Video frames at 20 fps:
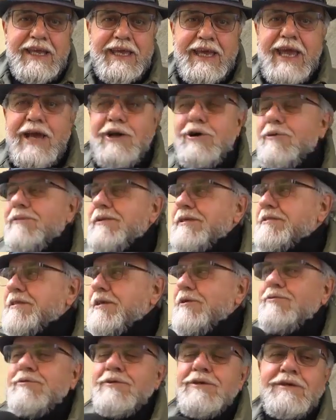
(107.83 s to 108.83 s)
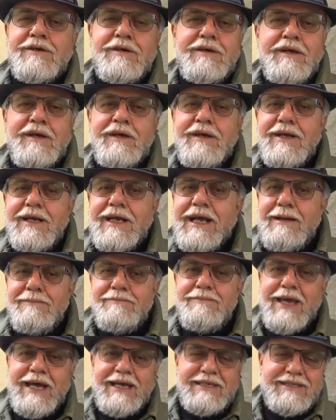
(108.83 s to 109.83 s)
È come se uno
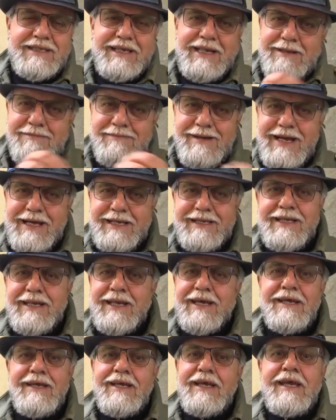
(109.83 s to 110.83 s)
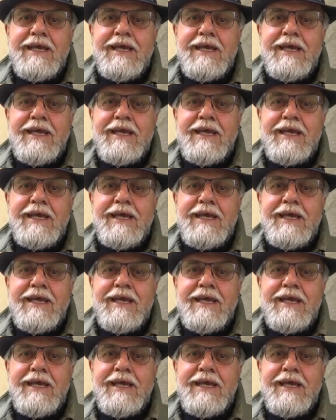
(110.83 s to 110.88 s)
cambiasse la macchina